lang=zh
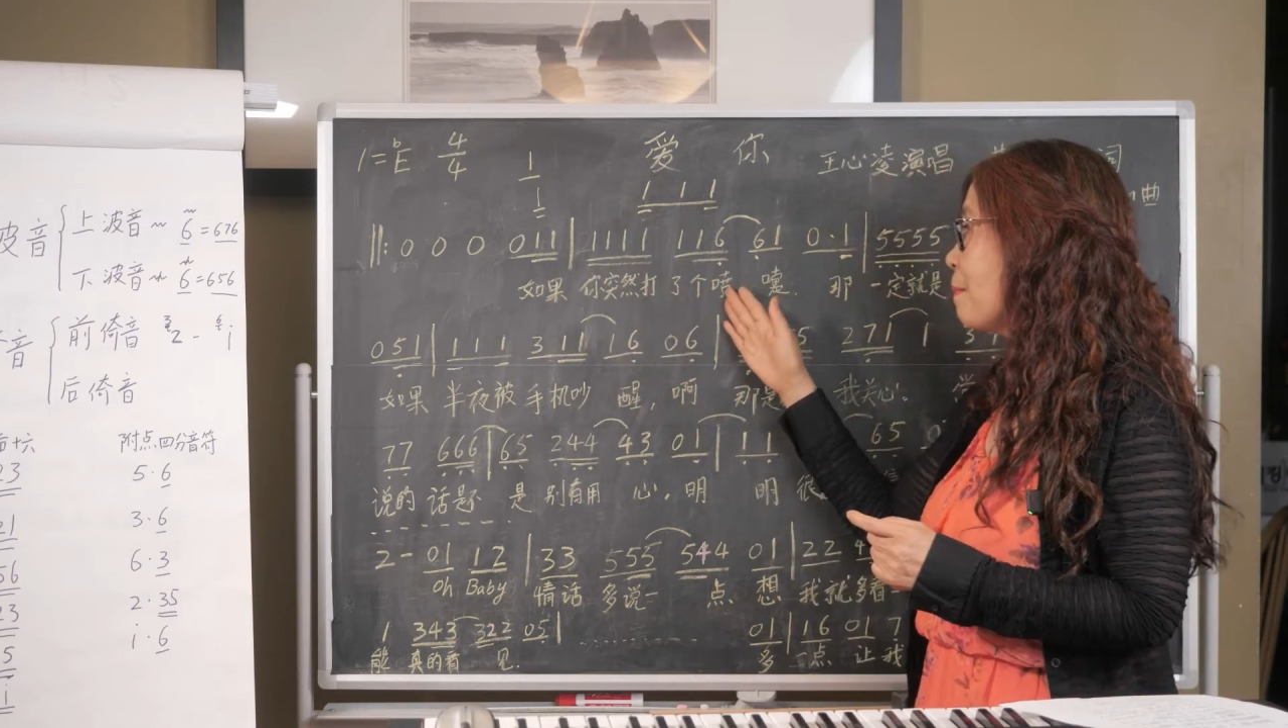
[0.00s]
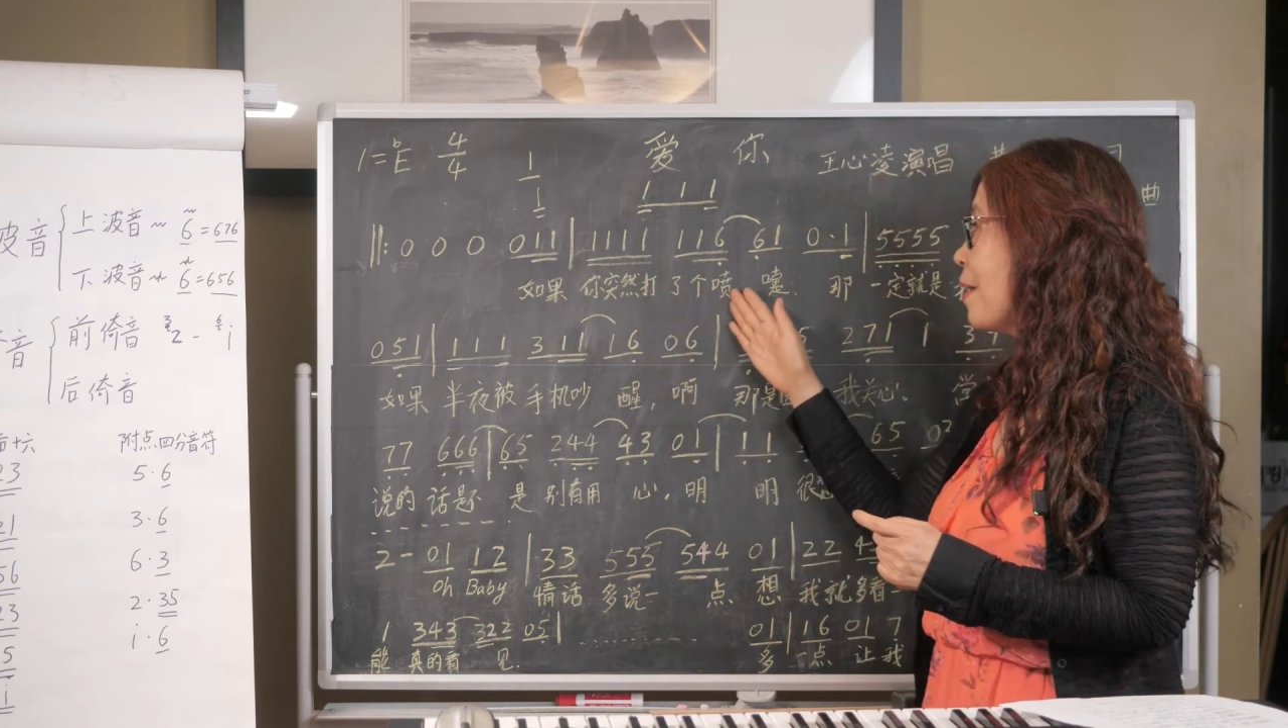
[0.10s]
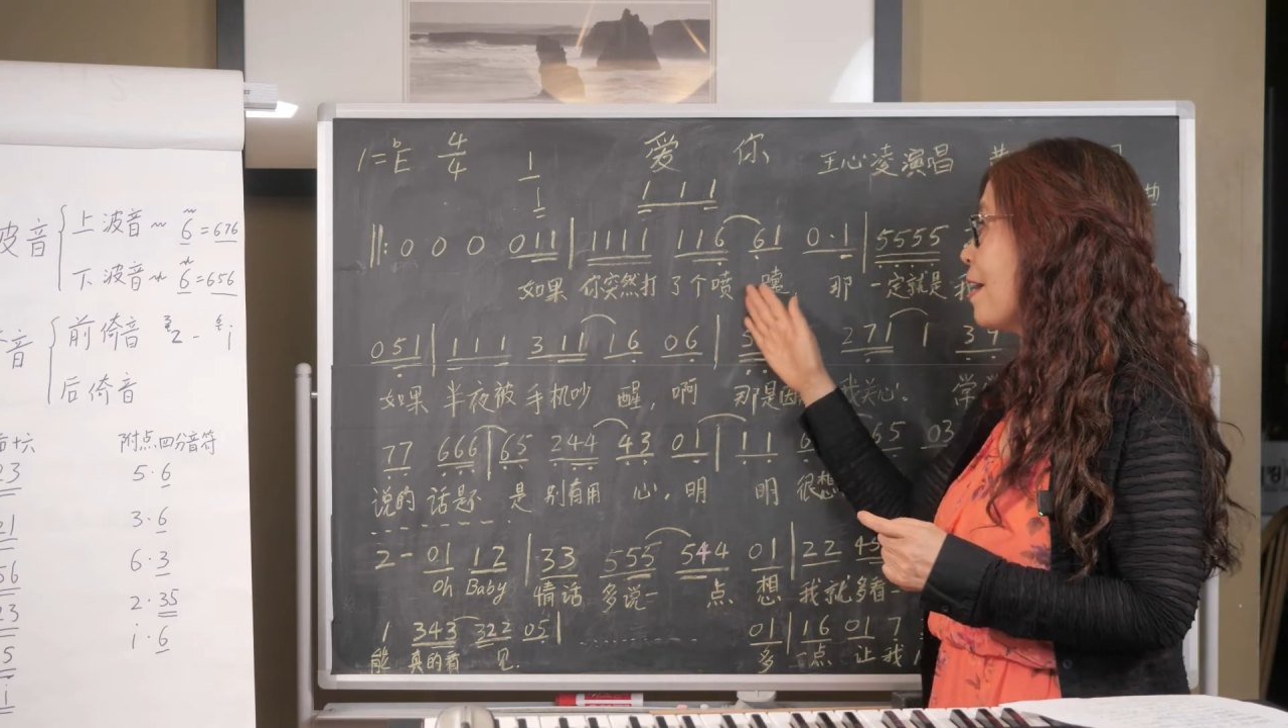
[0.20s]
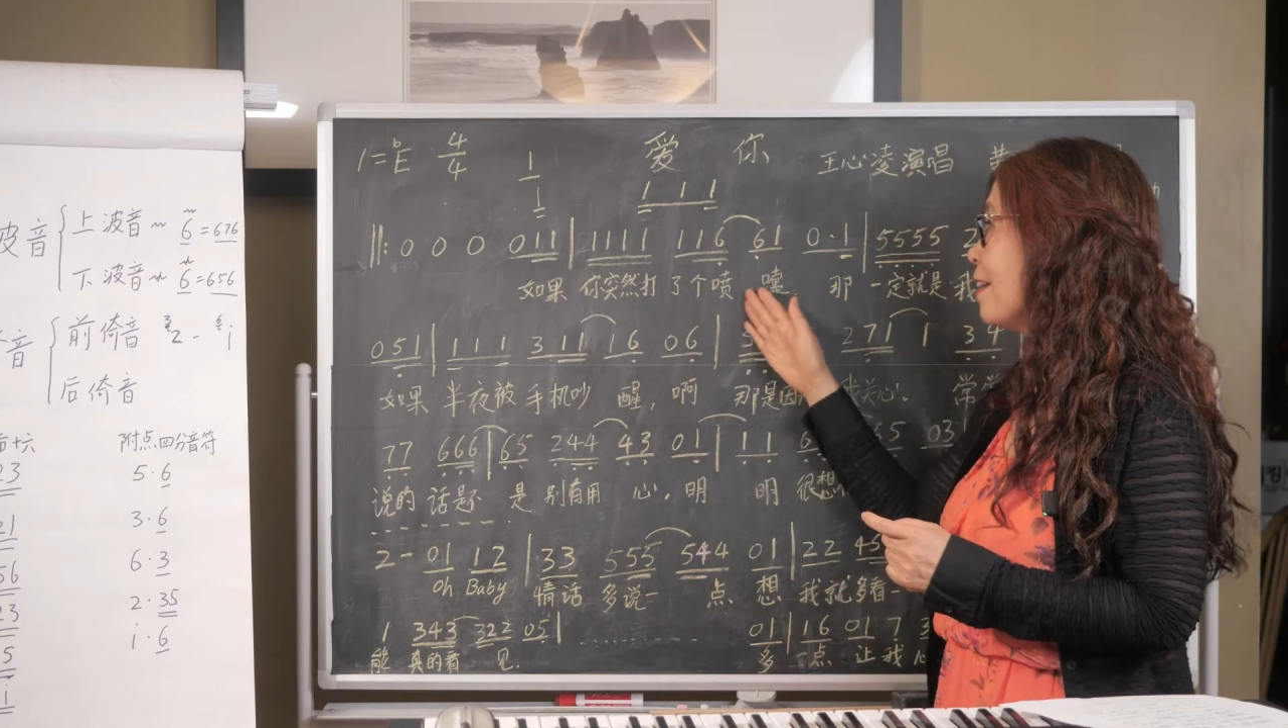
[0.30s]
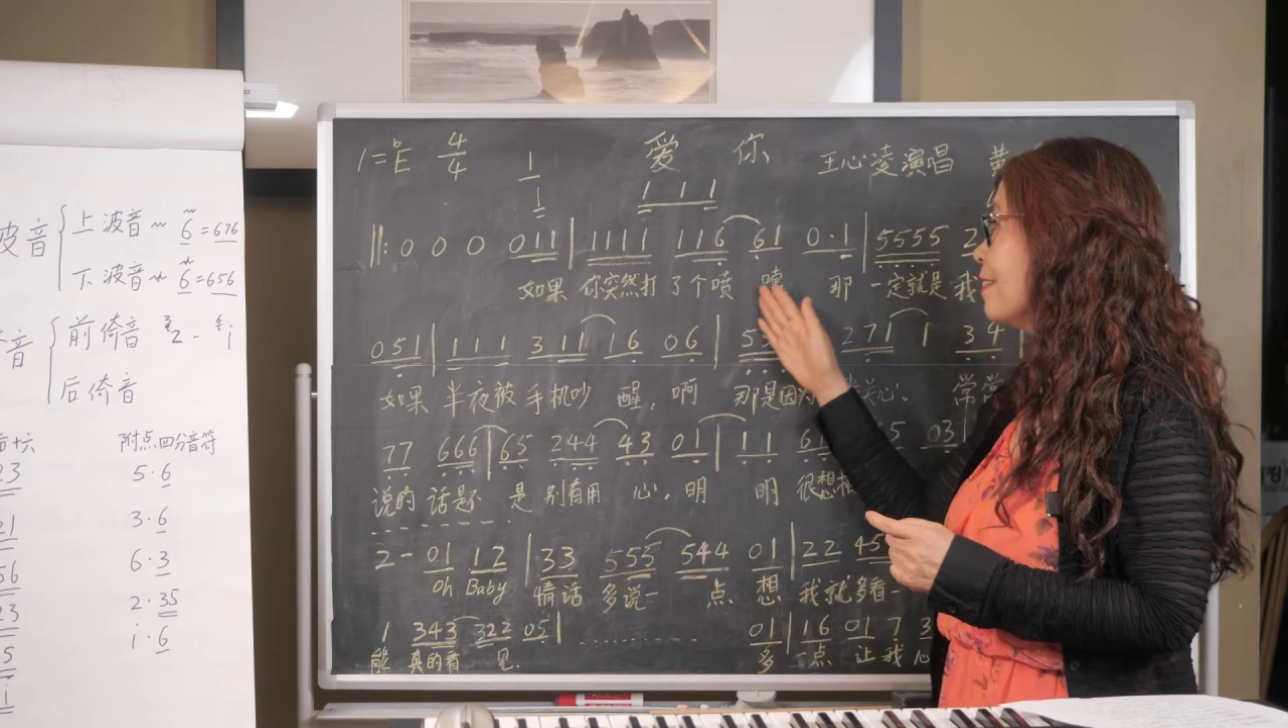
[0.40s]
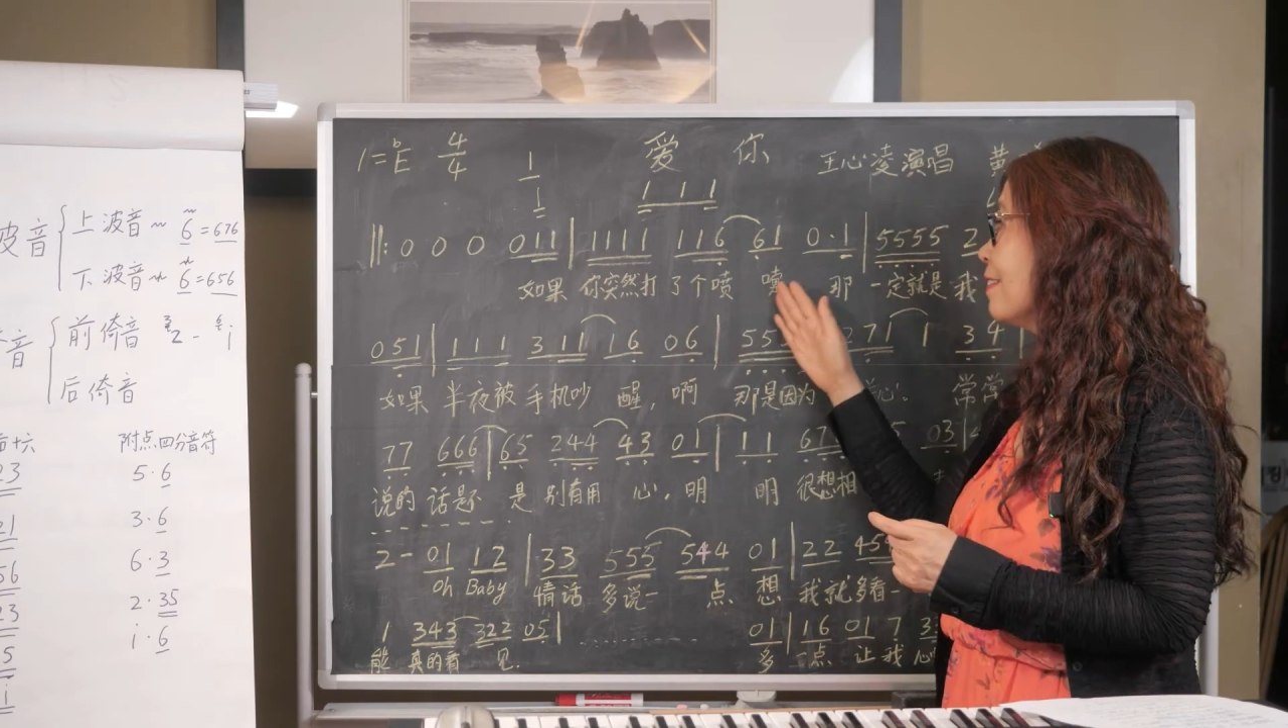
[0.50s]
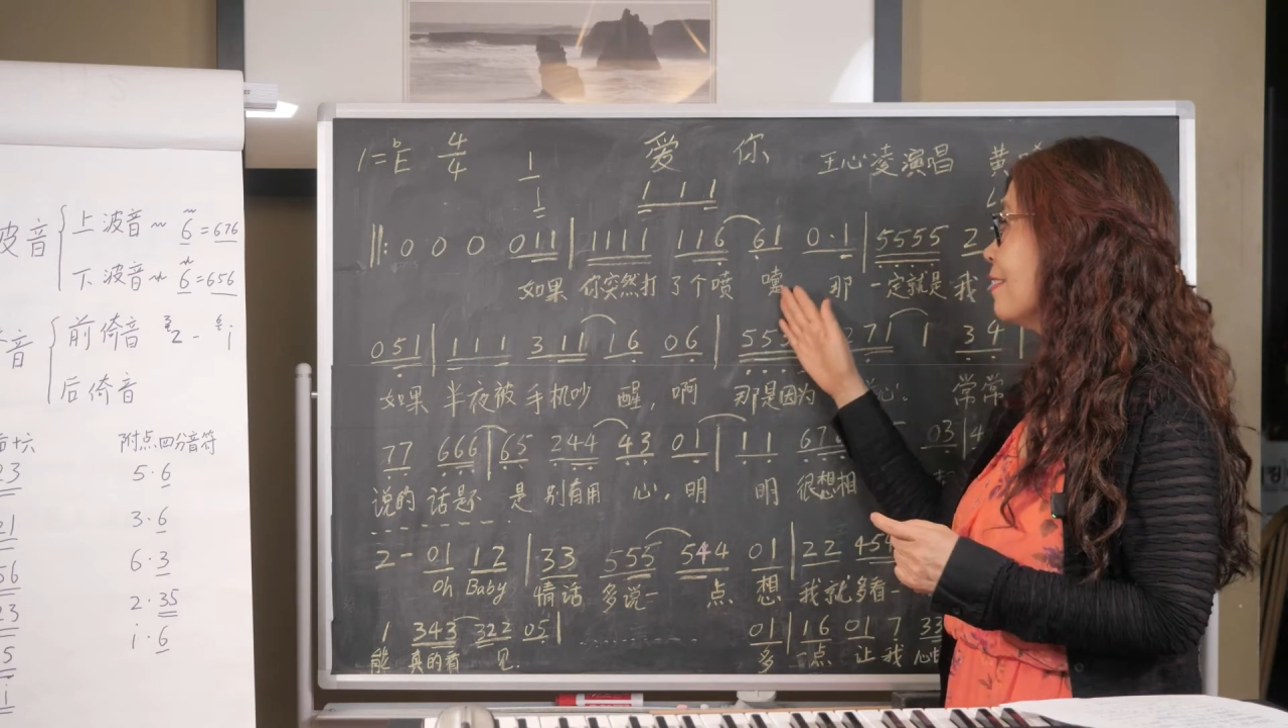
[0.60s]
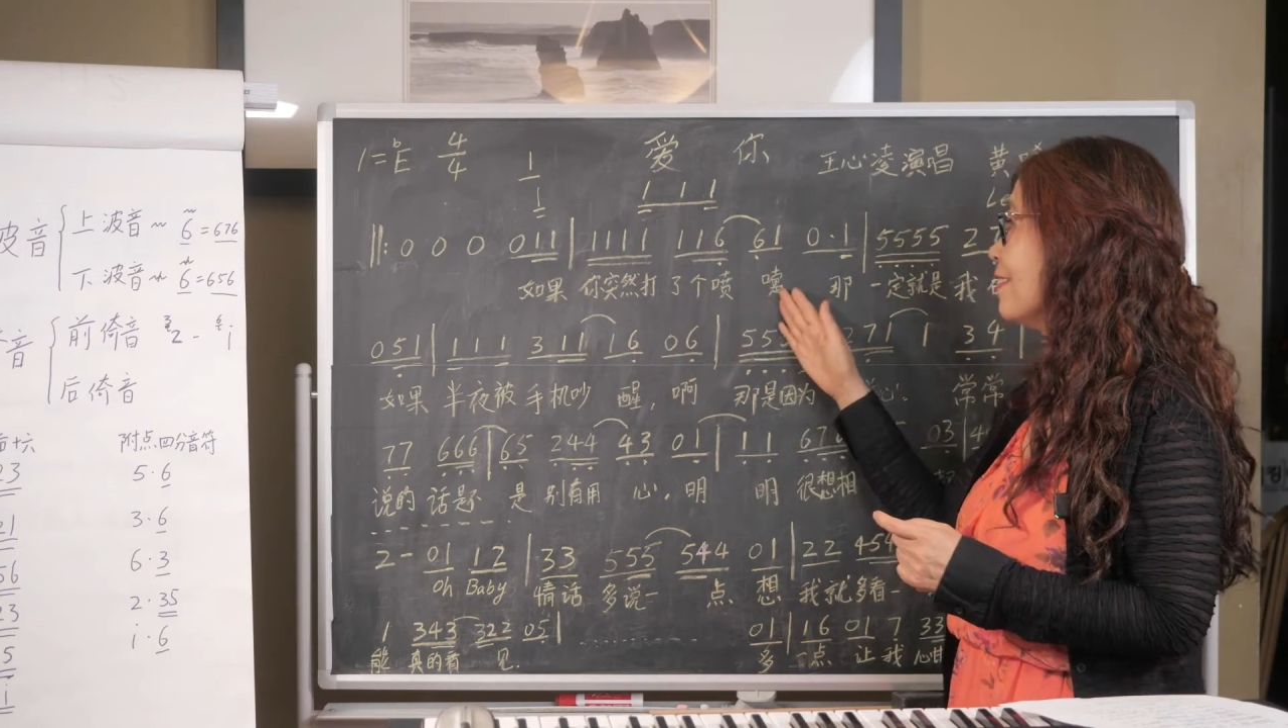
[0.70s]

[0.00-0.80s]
喷